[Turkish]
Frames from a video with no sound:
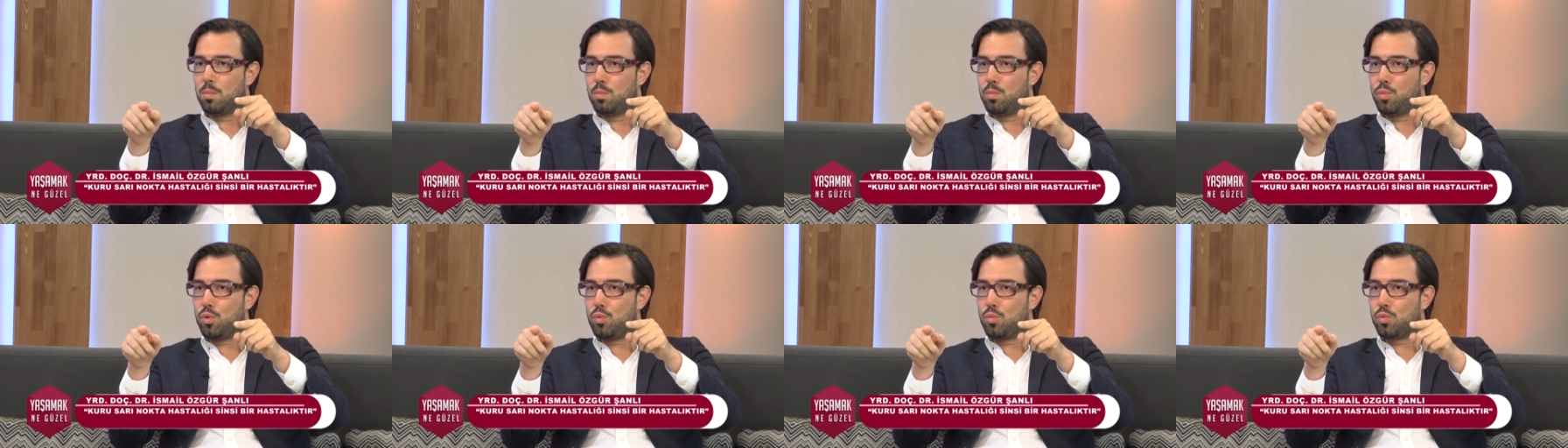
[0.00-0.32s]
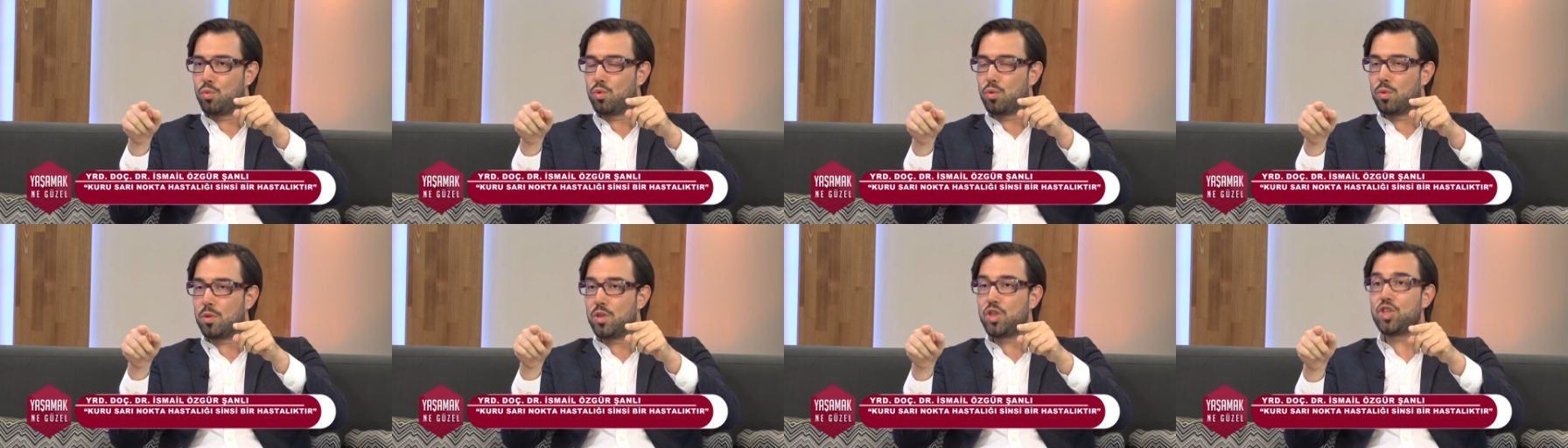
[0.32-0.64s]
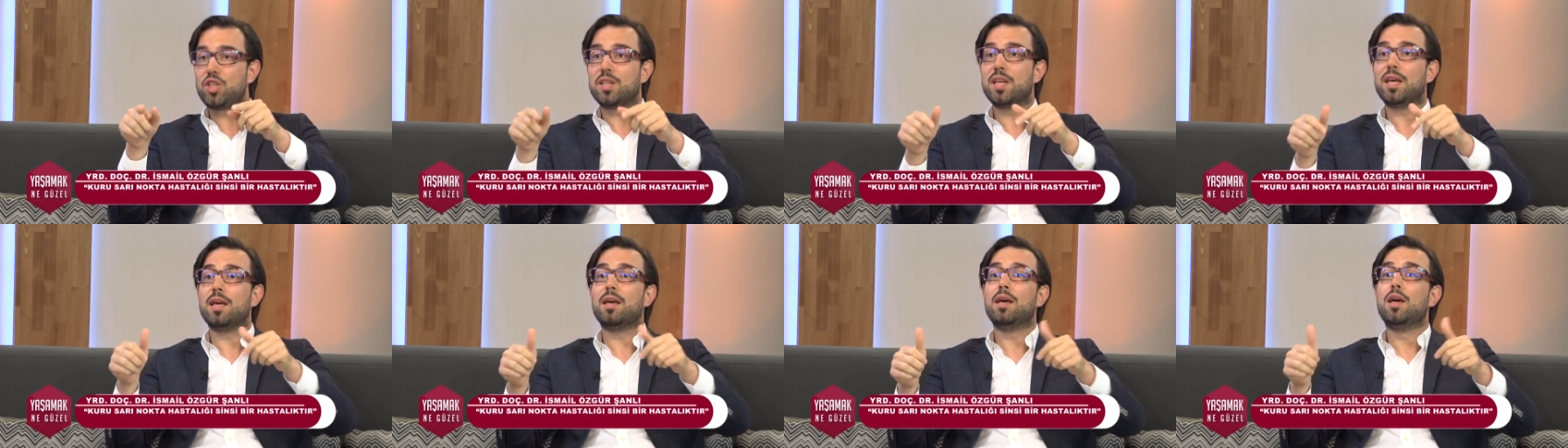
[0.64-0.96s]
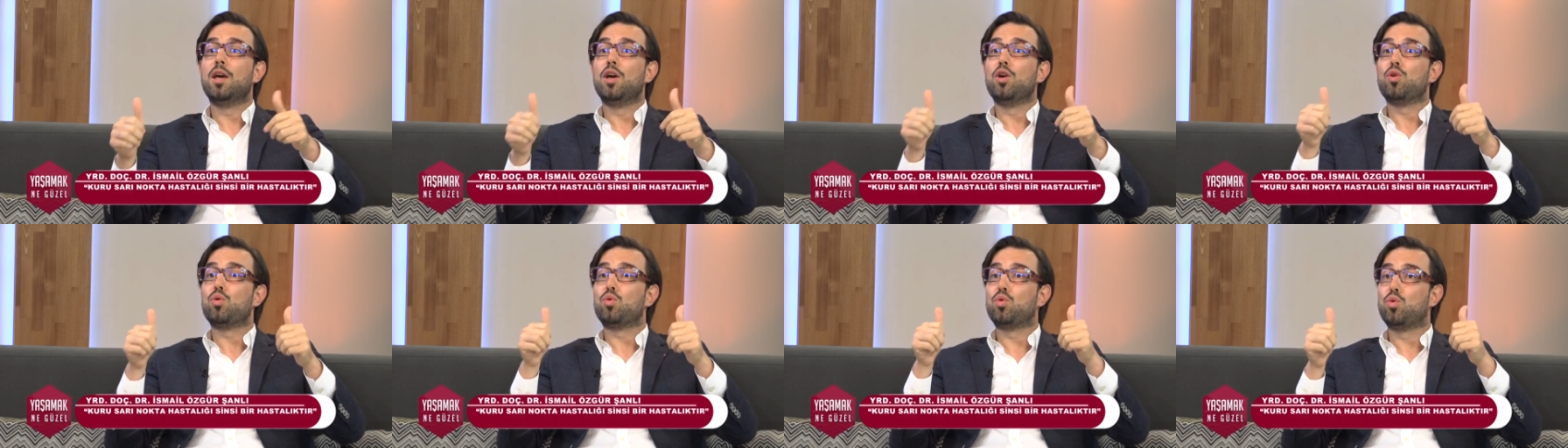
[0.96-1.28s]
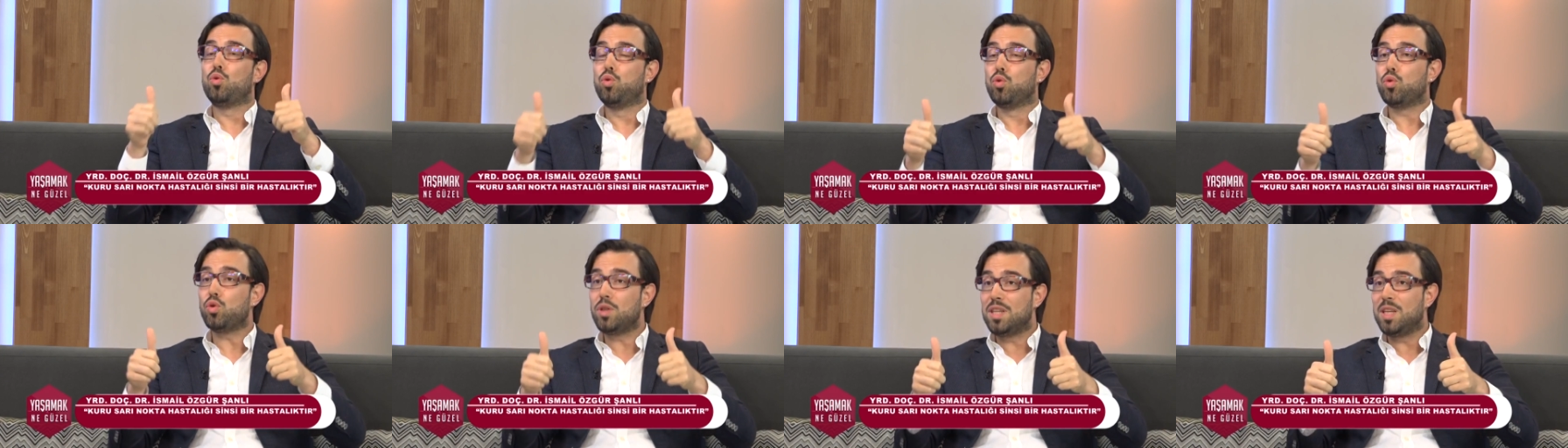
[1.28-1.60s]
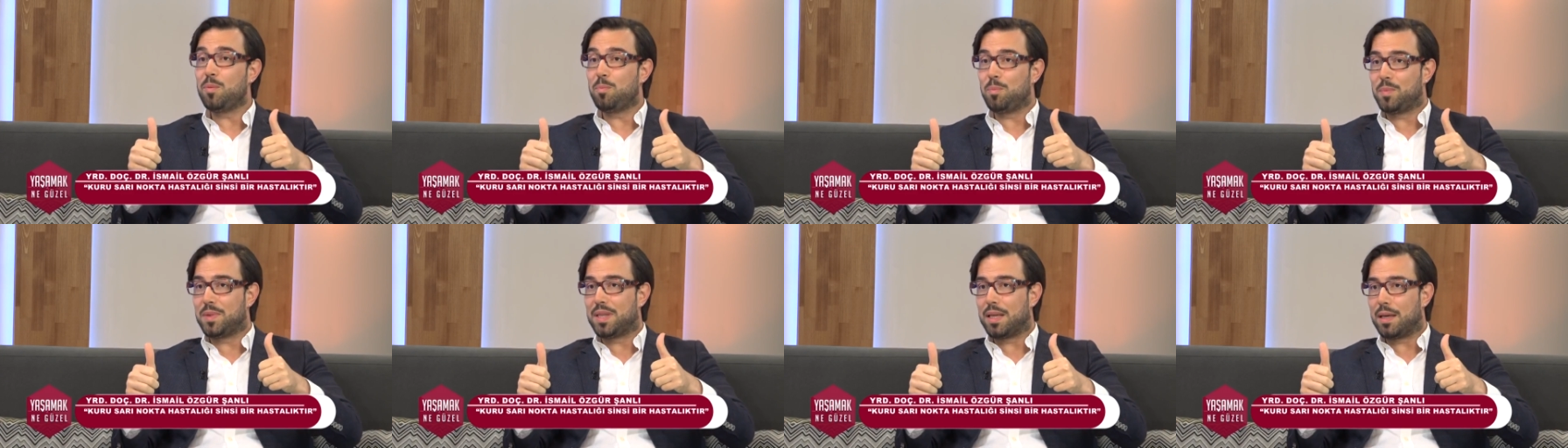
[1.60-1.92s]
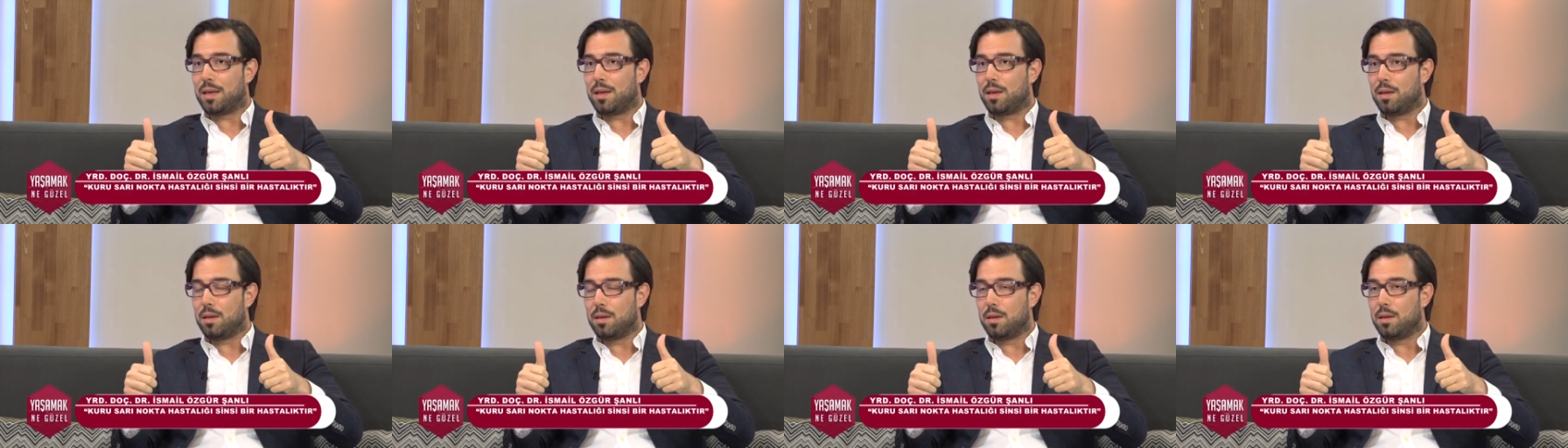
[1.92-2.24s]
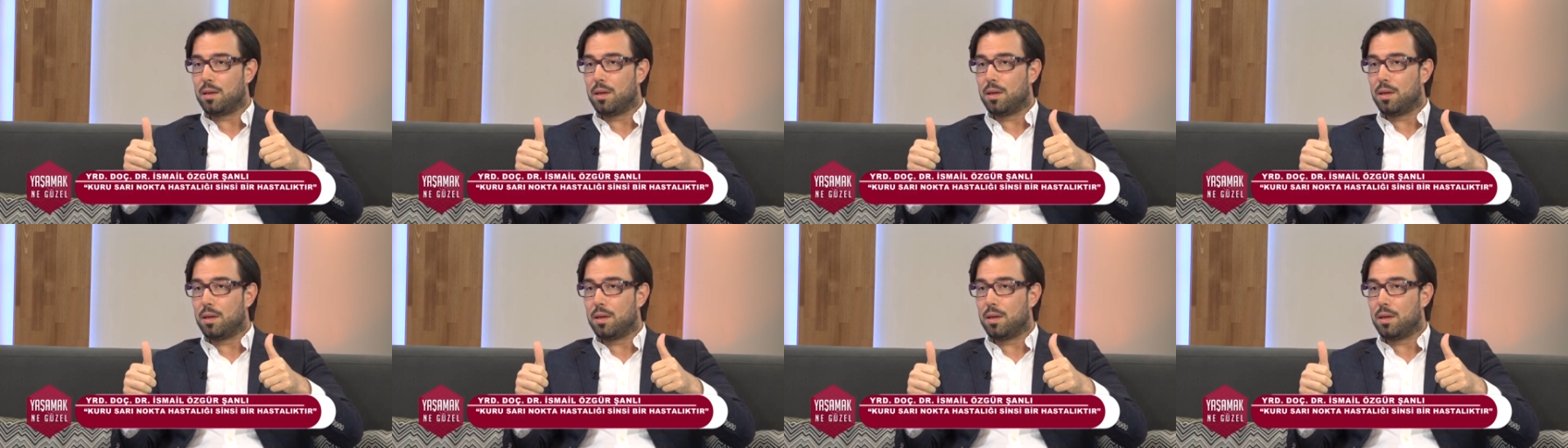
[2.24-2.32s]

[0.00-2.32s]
Mümkün. İşte kuru tipte e,